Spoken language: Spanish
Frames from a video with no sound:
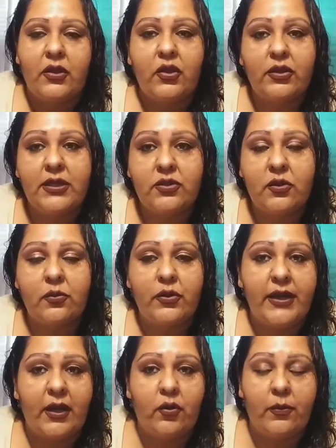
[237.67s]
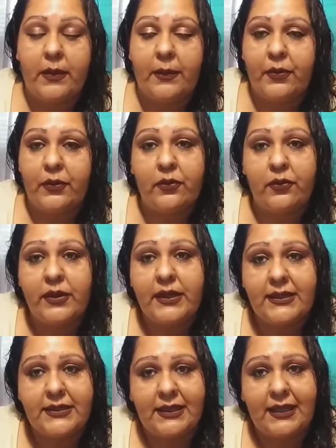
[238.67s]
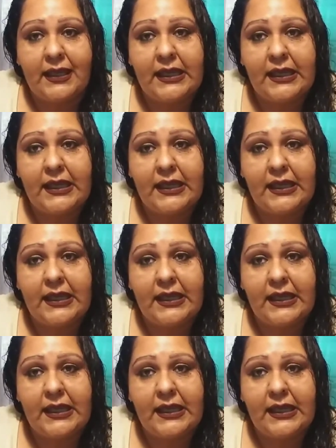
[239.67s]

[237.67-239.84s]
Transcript: yo te subo a ir a con y que se te